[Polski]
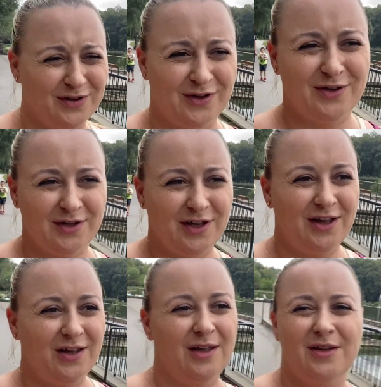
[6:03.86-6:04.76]
Nie, nie mamo,
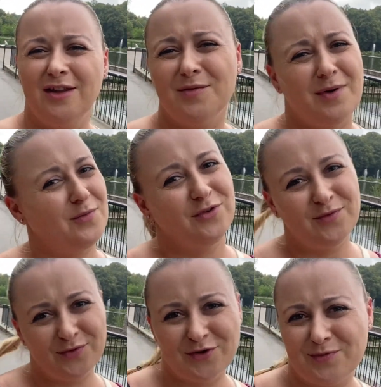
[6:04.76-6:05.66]
nie byłyśmy. Nie mamo,
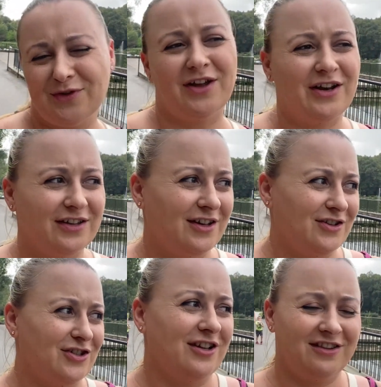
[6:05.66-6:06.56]
nie byłyśmy na
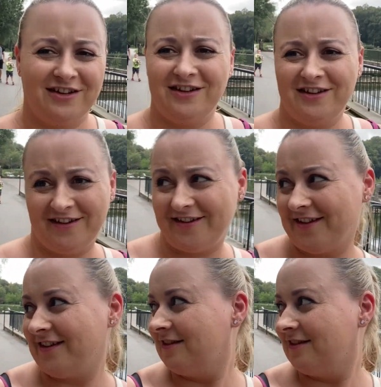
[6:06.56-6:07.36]
randkach żadnych, nigdy.